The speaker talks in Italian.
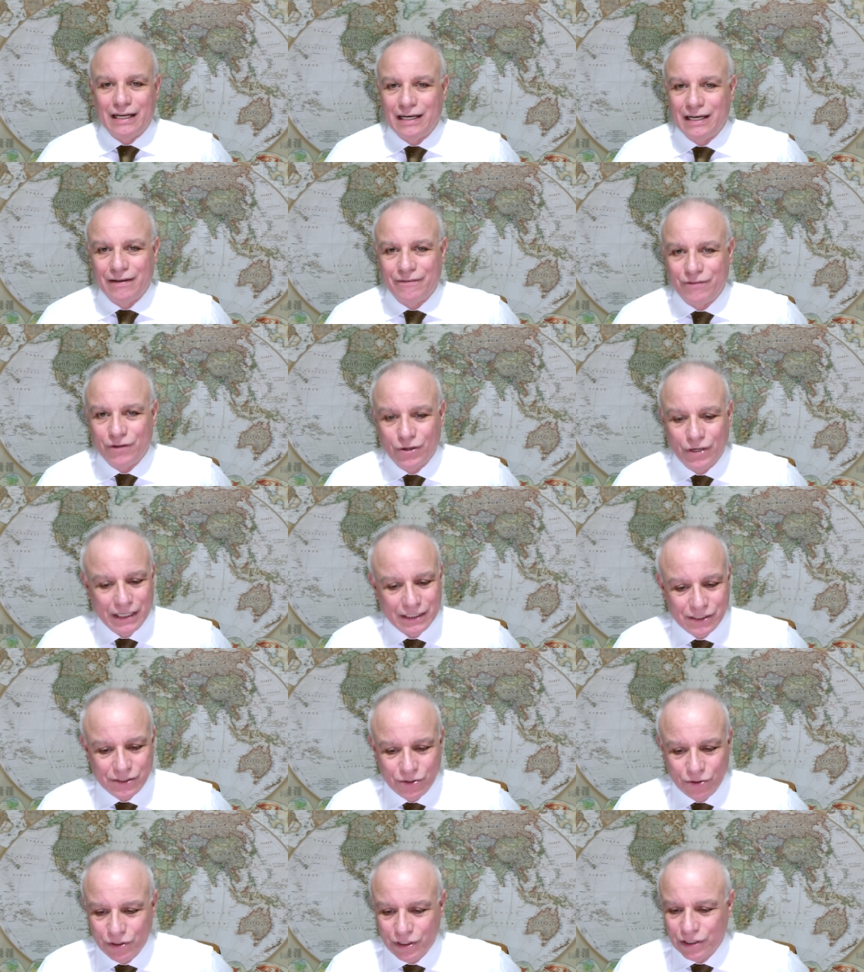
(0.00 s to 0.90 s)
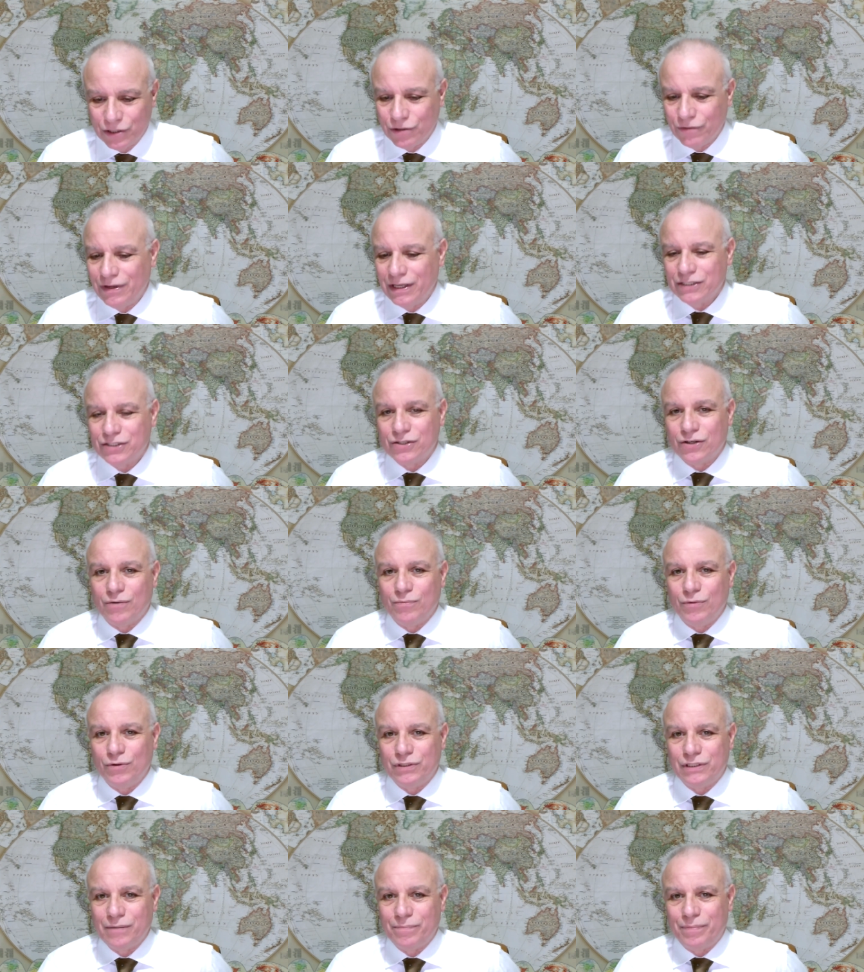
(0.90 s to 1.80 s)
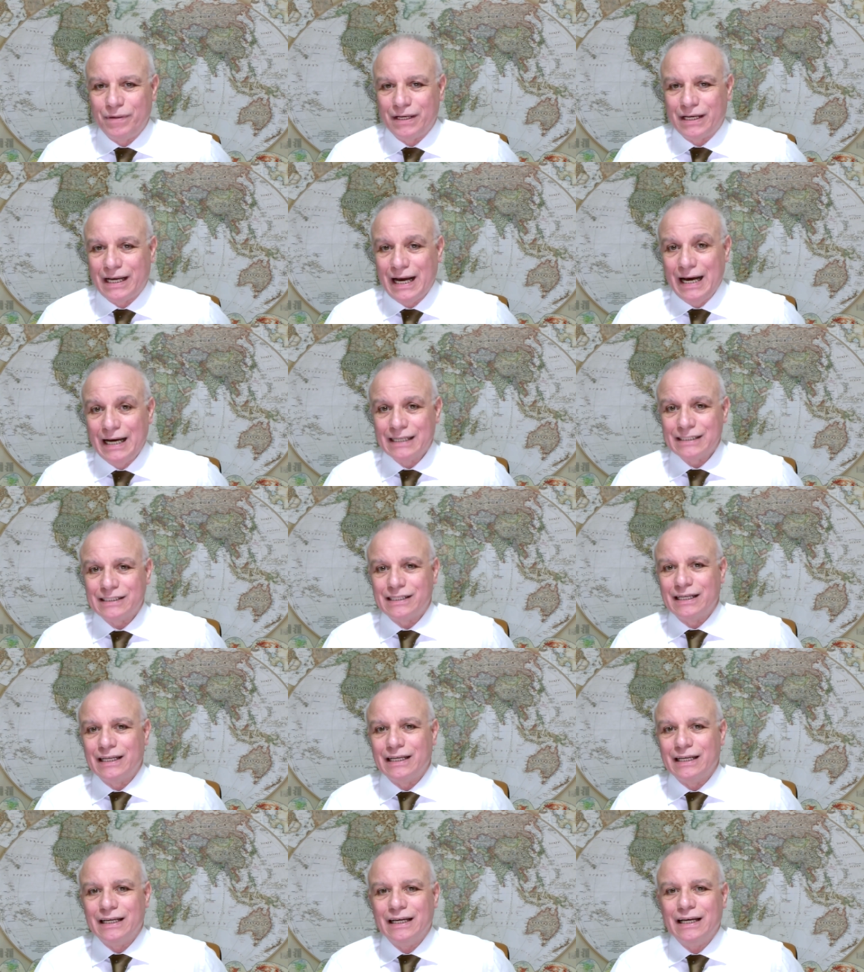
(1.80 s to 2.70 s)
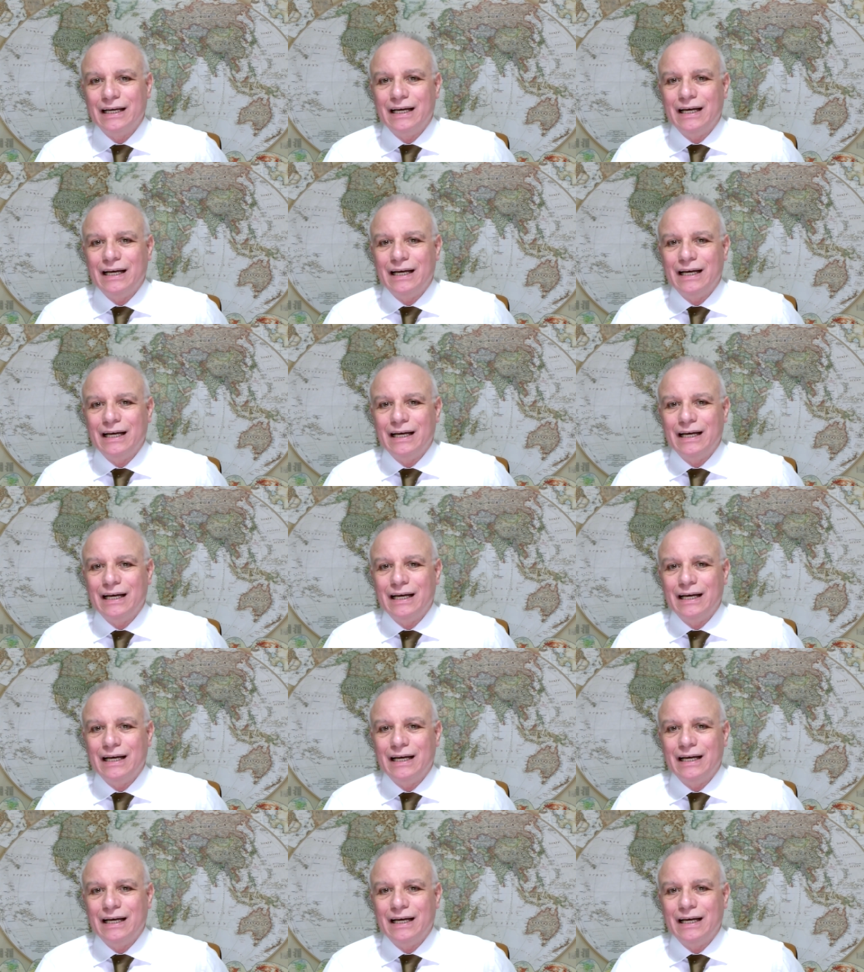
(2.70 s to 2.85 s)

le violazioni dovessero moltiplicarsi,